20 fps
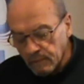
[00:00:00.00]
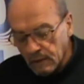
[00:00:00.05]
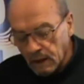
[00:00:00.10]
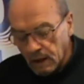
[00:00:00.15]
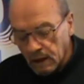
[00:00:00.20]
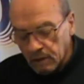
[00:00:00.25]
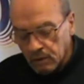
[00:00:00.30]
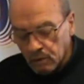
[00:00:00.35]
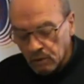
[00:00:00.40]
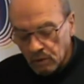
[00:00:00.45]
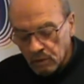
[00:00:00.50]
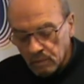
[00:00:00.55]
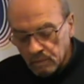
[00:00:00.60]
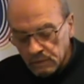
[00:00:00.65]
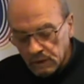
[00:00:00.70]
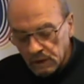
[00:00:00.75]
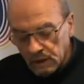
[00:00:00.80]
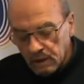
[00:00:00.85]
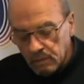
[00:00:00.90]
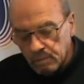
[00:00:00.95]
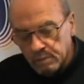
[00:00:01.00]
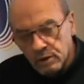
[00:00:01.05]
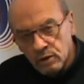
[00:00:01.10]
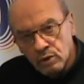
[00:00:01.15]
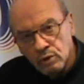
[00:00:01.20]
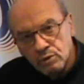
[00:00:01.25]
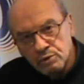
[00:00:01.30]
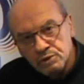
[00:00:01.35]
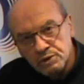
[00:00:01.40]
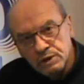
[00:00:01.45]
Ecco, i
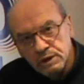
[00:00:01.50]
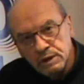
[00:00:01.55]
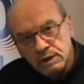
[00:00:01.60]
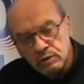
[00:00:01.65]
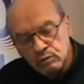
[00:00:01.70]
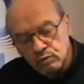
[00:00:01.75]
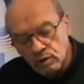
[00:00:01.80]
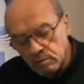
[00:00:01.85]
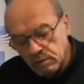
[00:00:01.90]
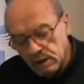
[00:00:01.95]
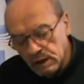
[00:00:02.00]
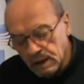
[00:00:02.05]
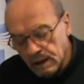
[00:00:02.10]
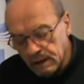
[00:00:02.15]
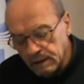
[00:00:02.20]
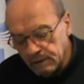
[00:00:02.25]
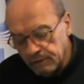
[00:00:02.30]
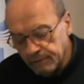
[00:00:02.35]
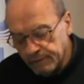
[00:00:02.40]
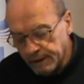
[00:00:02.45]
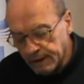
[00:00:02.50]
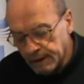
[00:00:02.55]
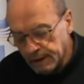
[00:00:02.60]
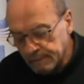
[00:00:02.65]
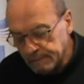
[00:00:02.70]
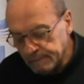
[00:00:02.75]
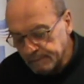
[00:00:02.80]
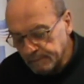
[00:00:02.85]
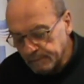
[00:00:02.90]
lebrosi duemila anni fa